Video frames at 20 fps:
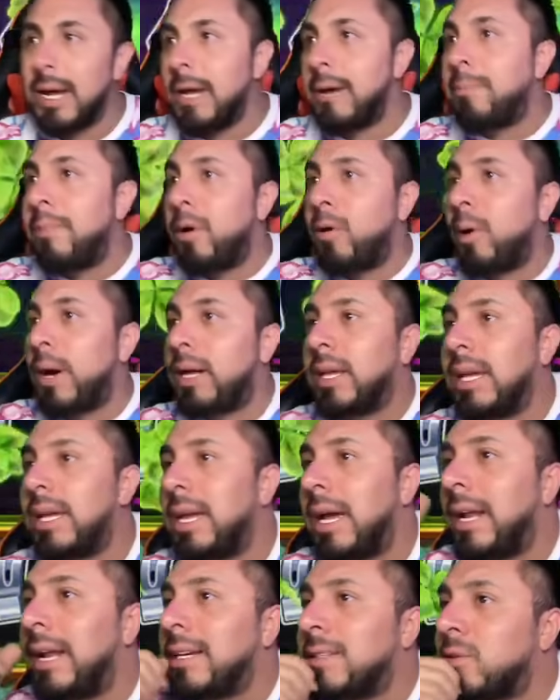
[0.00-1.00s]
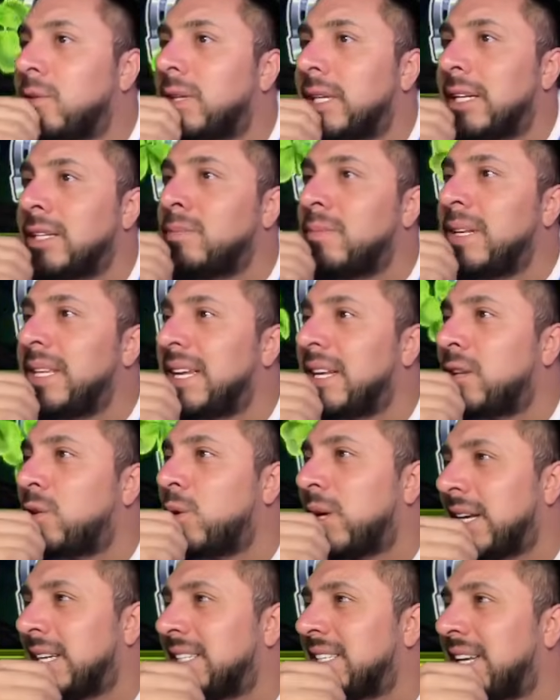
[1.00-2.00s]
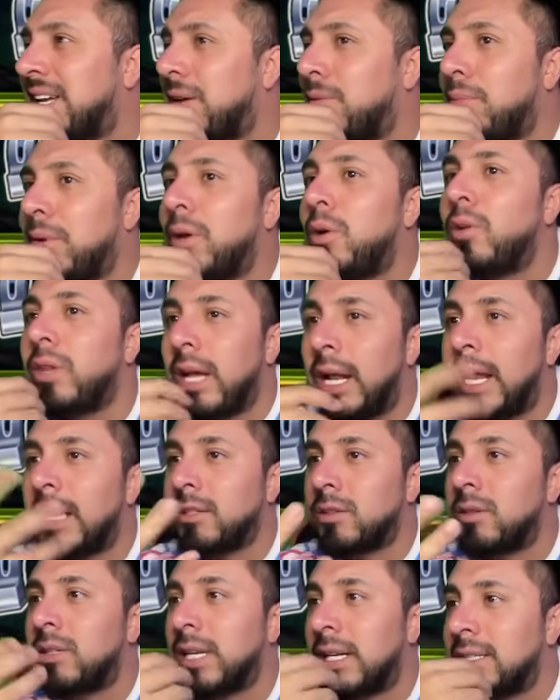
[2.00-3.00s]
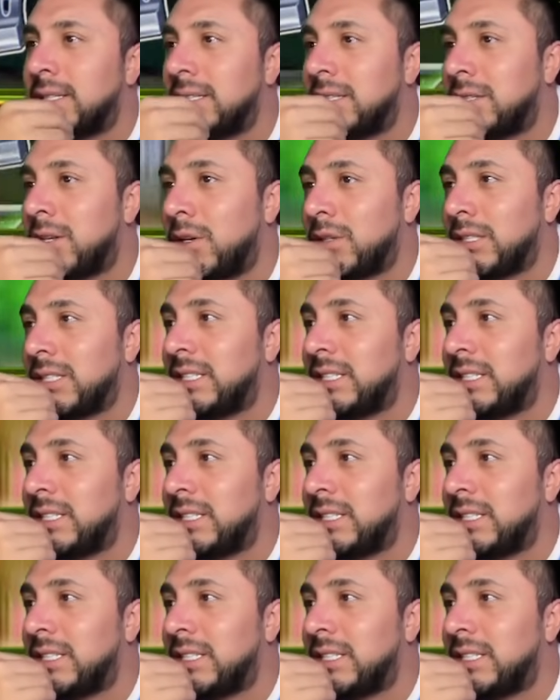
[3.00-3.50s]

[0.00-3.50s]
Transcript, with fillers: Pero aquí ya las otras miniaturas que veo de las otras slots